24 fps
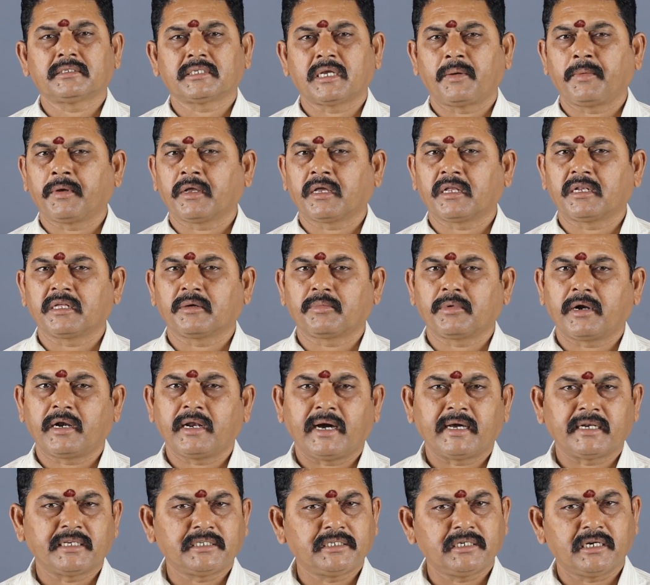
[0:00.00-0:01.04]
சமைக்கிறதுக்கு
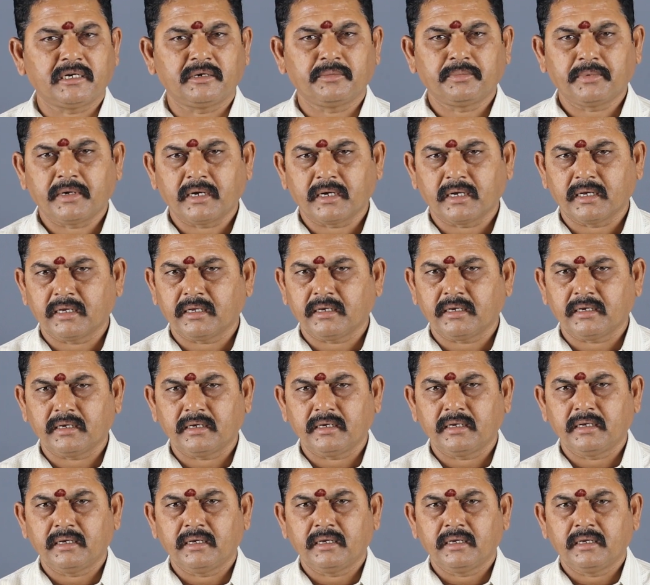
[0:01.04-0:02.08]
முன்னாடி அரிசி எடுப்பாங்க
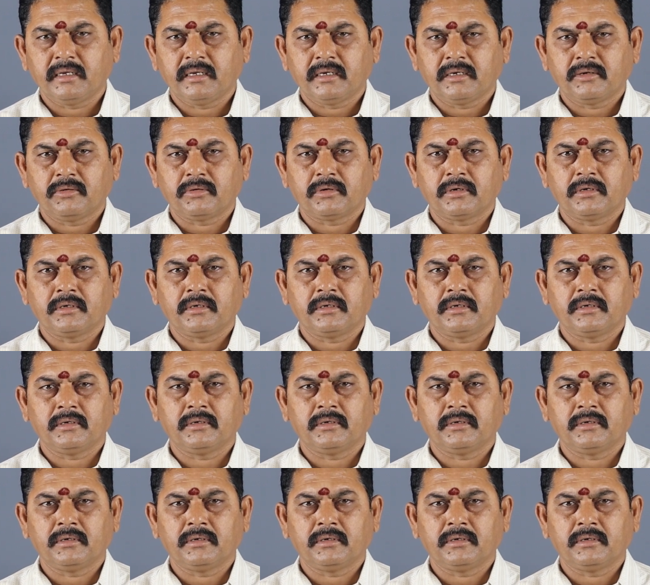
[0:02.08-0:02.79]
ஒரு